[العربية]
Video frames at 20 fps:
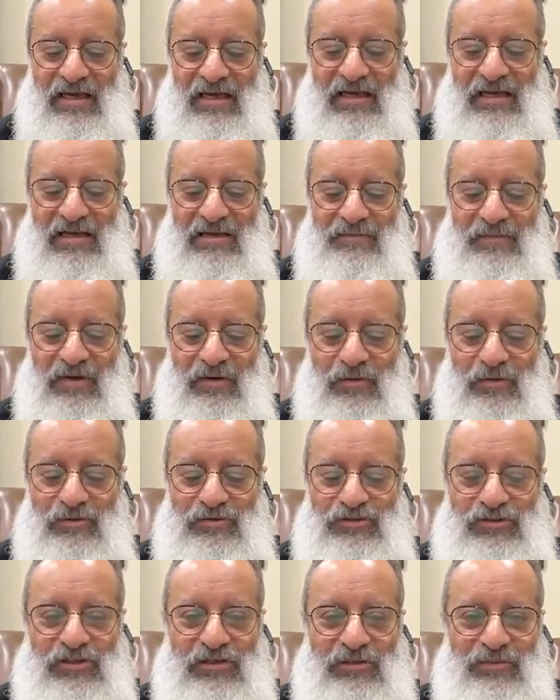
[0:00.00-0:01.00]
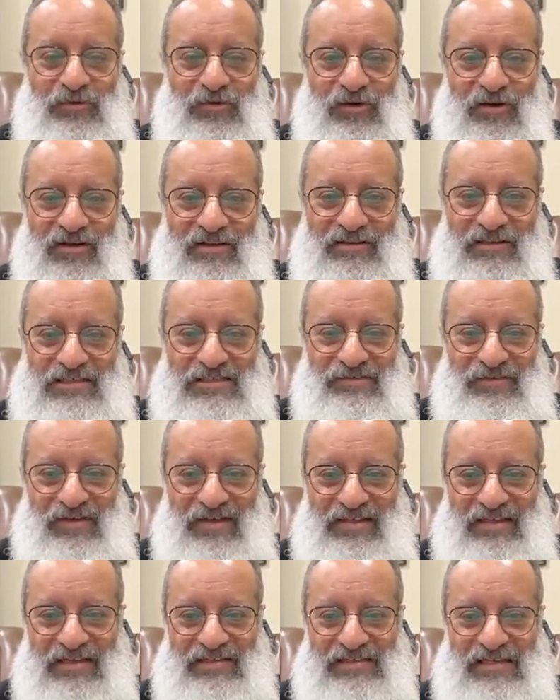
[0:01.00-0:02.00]
آه، ما يكونش لمجرد
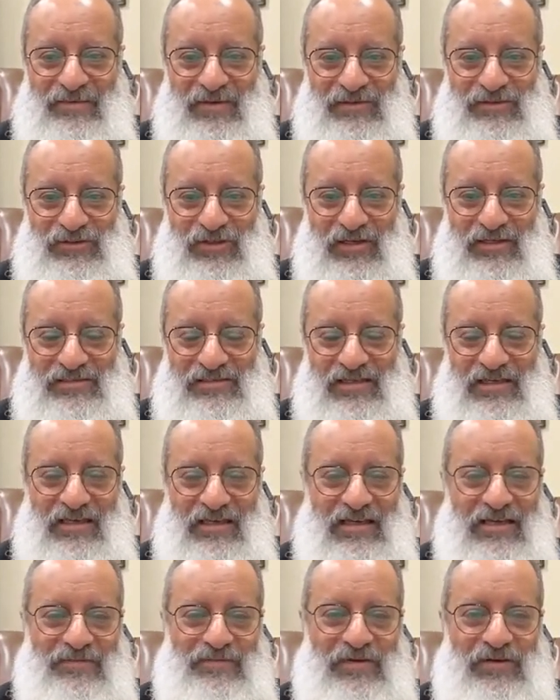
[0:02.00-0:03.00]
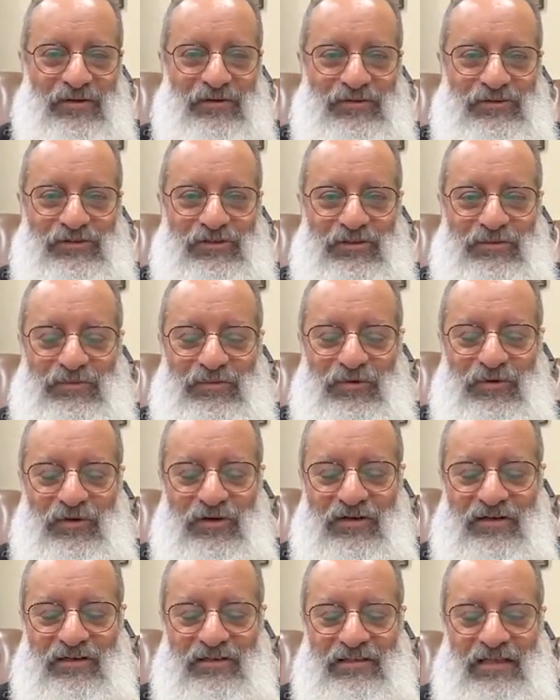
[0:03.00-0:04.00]
تصفيه حسابات شخصيه ما يكونش
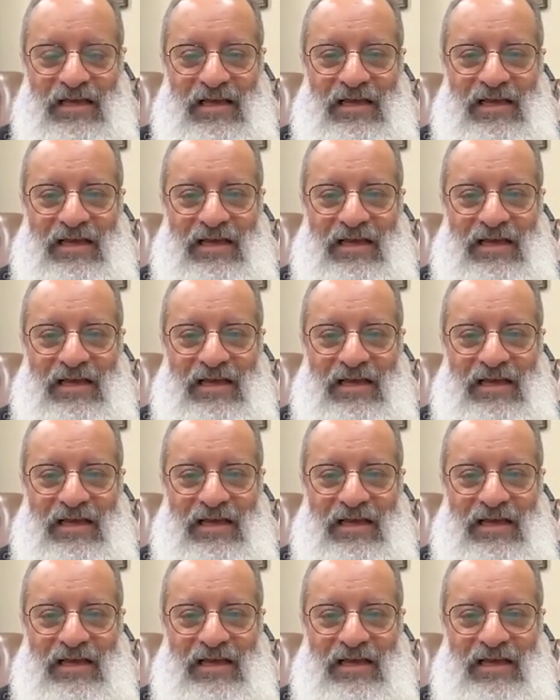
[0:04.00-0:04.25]
لمجرد